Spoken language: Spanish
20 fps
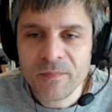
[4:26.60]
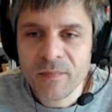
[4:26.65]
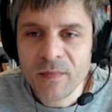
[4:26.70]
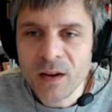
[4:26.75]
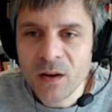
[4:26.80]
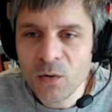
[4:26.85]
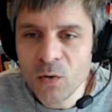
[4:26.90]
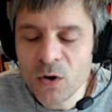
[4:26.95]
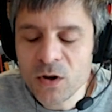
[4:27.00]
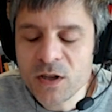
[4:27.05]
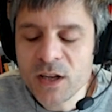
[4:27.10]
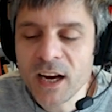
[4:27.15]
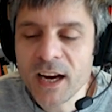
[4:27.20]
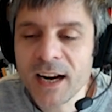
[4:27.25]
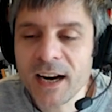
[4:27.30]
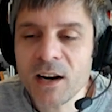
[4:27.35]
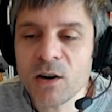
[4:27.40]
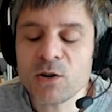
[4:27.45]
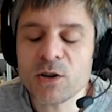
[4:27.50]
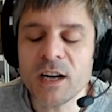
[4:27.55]
Luego os
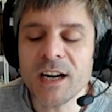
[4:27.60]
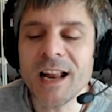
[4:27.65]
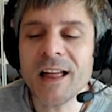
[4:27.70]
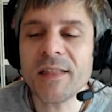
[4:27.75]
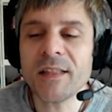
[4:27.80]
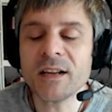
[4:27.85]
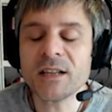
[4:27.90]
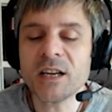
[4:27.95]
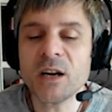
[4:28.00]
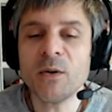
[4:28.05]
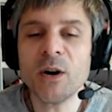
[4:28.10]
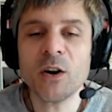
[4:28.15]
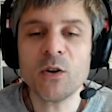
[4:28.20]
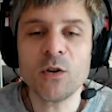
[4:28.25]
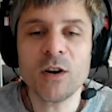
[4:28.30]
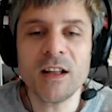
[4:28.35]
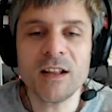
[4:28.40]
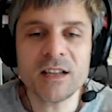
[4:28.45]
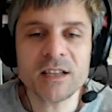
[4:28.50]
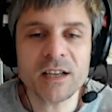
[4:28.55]
dejaré los enlaces abajo
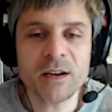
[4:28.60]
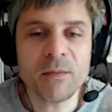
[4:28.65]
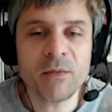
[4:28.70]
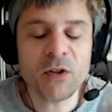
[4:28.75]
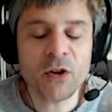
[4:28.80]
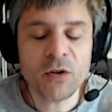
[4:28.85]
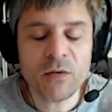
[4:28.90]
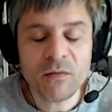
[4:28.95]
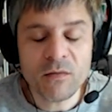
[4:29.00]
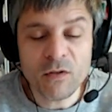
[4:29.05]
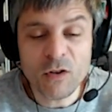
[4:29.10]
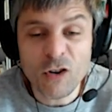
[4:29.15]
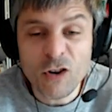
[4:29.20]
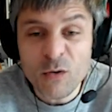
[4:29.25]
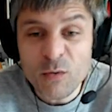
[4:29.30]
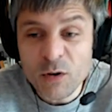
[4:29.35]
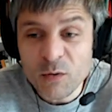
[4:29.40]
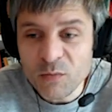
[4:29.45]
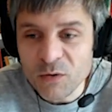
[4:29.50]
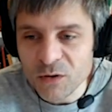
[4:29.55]
en la descripción. No
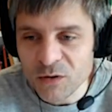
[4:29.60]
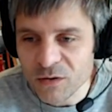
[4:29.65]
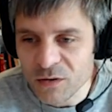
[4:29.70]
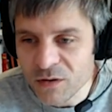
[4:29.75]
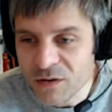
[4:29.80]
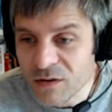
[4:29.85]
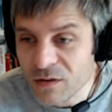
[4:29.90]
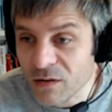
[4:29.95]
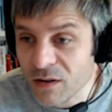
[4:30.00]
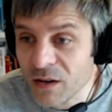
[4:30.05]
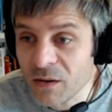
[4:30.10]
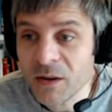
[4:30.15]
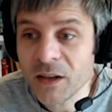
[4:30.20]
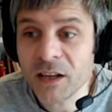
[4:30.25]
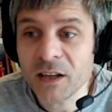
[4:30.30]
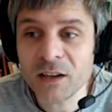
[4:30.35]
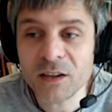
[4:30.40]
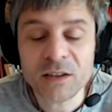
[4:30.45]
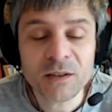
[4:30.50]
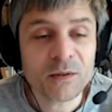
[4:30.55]
cobro por todo esto, la
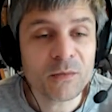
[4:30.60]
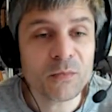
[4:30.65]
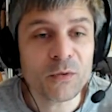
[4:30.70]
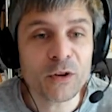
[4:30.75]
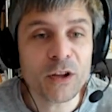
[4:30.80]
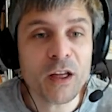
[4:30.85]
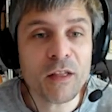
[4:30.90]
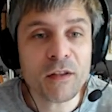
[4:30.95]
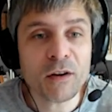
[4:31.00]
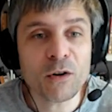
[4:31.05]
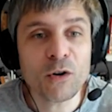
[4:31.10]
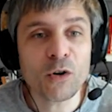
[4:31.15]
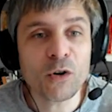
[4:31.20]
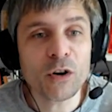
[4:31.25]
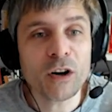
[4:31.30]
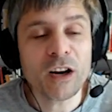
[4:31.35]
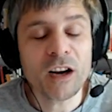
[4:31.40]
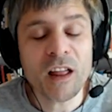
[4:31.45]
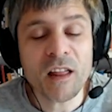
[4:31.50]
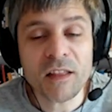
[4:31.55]
verdad que podía hacerlo
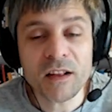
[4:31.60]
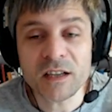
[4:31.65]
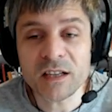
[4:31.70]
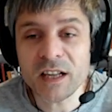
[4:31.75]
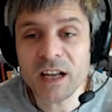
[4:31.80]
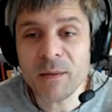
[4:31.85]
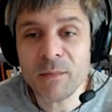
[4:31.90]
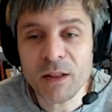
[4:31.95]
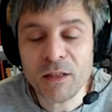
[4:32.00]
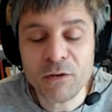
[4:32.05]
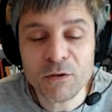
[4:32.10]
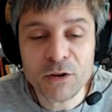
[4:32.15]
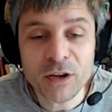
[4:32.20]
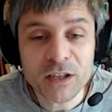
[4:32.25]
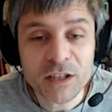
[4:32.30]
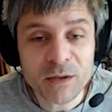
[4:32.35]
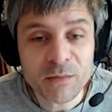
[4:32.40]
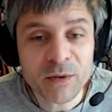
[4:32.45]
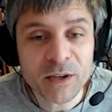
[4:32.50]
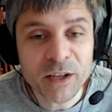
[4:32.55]
con enlaces de Amazon y
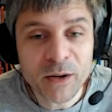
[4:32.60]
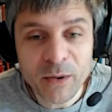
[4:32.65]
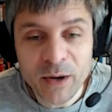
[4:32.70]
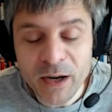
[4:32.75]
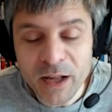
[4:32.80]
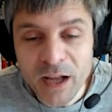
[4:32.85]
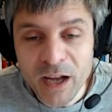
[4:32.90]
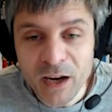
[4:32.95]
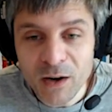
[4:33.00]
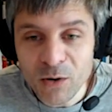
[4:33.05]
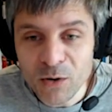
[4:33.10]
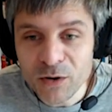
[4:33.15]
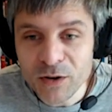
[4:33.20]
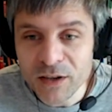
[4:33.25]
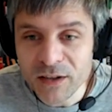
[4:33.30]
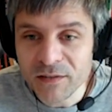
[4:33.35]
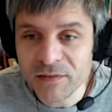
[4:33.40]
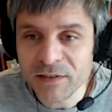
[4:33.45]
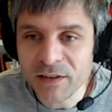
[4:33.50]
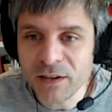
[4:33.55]
así me llevaría algo de
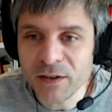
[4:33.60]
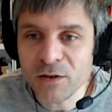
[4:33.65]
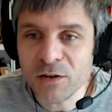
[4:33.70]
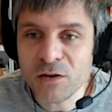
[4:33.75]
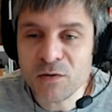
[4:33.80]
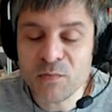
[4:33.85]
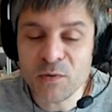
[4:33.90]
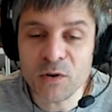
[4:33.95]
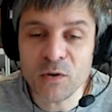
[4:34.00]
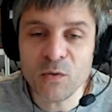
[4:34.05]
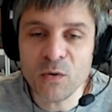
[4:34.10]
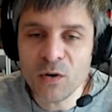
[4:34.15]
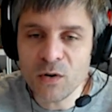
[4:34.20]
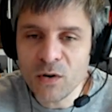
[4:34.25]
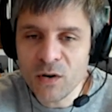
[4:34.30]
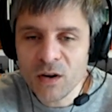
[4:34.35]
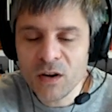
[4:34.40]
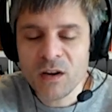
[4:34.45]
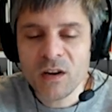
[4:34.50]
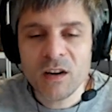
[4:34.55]
referidos, pero bueno,
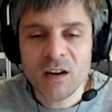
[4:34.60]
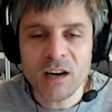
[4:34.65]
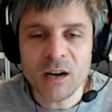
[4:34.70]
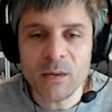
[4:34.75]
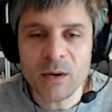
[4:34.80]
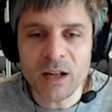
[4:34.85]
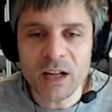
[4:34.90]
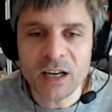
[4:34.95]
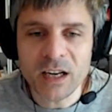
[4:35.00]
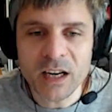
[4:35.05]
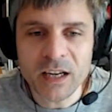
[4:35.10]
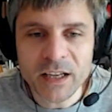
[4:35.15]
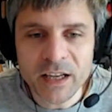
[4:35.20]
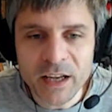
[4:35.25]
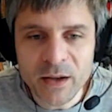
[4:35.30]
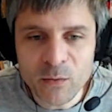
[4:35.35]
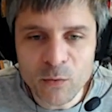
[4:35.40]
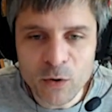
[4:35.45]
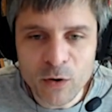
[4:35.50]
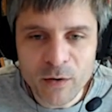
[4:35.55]
la verdad que aquí
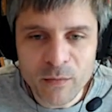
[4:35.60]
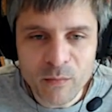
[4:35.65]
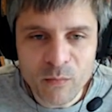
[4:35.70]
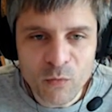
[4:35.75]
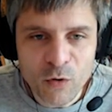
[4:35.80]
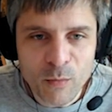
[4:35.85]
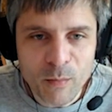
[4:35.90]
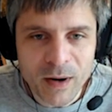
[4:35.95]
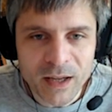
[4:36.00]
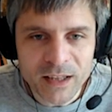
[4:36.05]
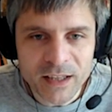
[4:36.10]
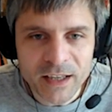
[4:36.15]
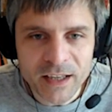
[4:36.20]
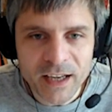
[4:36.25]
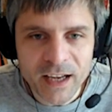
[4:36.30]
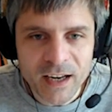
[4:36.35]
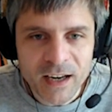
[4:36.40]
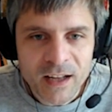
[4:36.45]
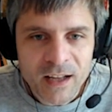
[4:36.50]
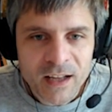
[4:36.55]
hay buen, buen material.